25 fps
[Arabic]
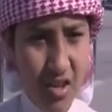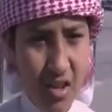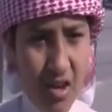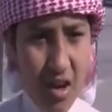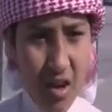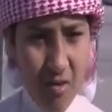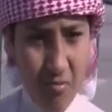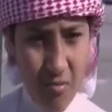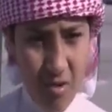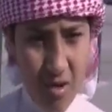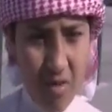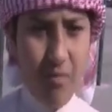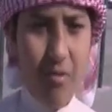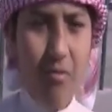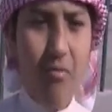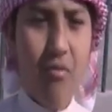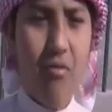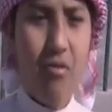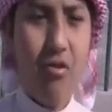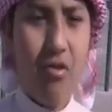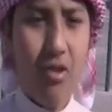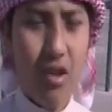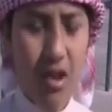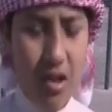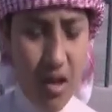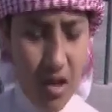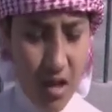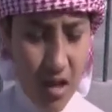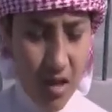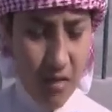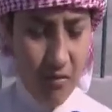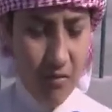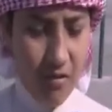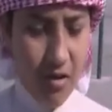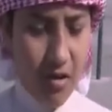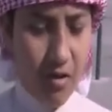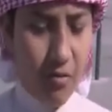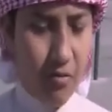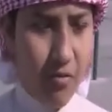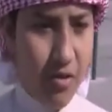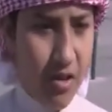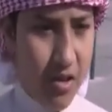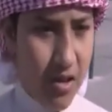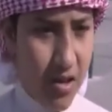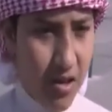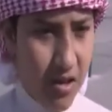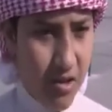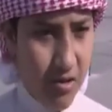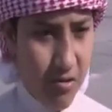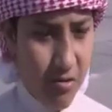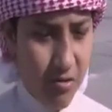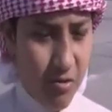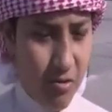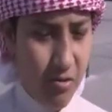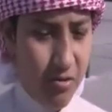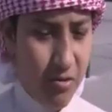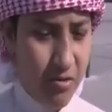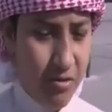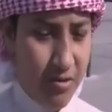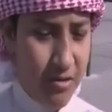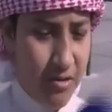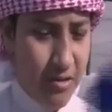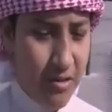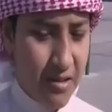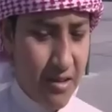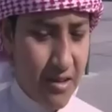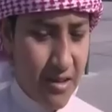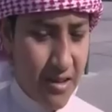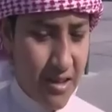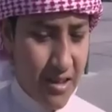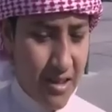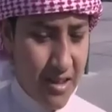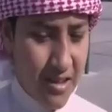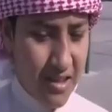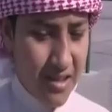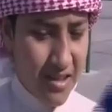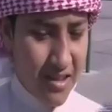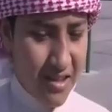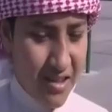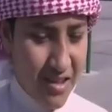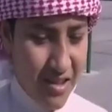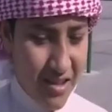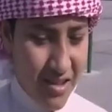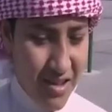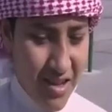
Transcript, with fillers: لا ما بابويا اعرفه ربيعي هو منو ربيعك؟